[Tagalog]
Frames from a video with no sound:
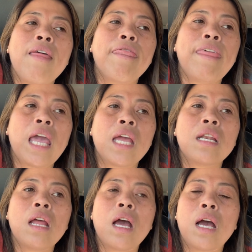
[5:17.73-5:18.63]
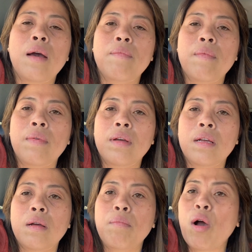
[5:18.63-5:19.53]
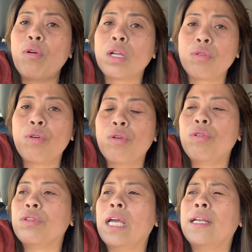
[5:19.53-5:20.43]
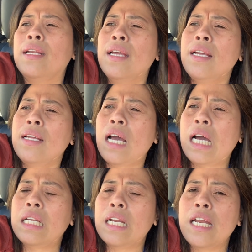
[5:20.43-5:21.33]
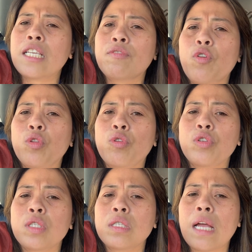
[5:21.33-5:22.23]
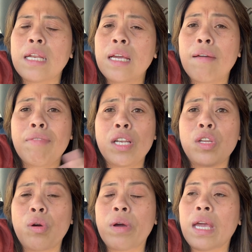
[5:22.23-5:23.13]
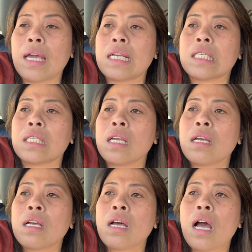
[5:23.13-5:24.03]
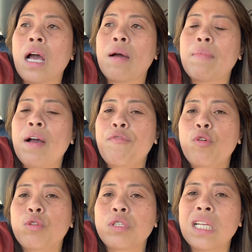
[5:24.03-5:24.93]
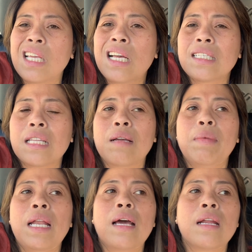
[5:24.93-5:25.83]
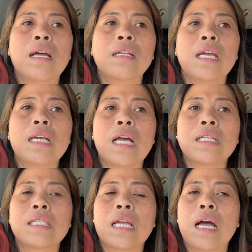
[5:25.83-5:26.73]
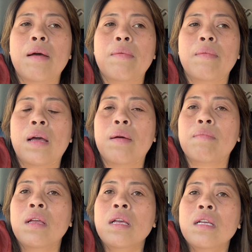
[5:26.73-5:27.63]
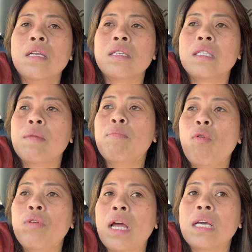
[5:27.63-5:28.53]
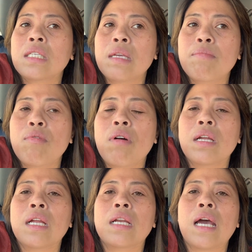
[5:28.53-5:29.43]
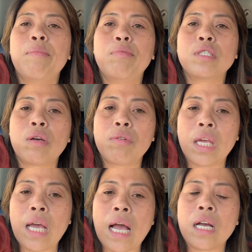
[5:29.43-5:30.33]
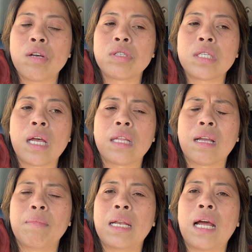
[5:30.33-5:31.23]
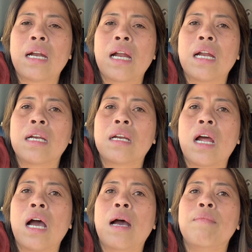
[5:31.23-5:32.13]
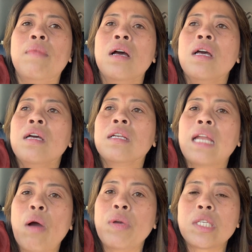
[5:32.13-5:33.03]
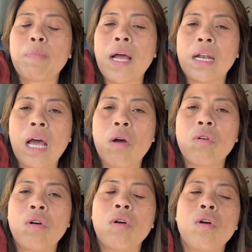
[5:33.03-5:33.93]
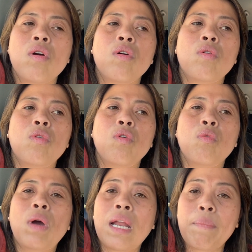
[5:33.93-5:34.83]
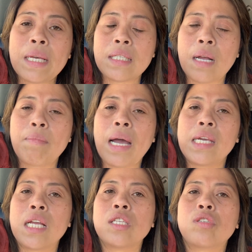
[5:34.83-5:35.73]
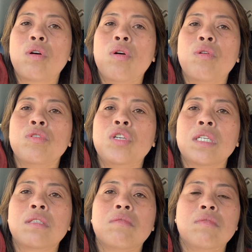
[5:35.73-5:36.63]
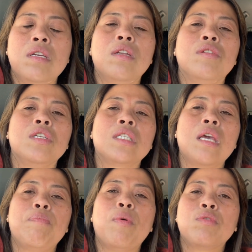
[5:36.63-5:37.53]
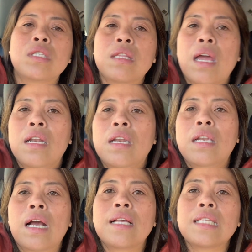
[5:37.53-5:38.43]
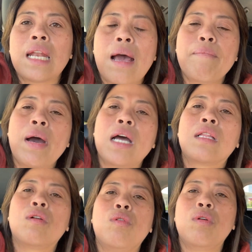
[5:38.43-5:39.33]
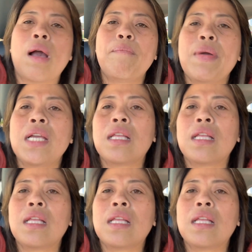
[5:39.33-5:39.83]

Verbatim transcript: Then um maora to then uh, the next photos ani nga video is uh, mga photos na gikan sa Tagbilaran, gikan sa um, Cebu na ay Cebu ana napod sa kung igagaw sa Tagbilaran um Dawis Panglao o wala pa isagbayan so just you know just keep posted daghan salamat og amping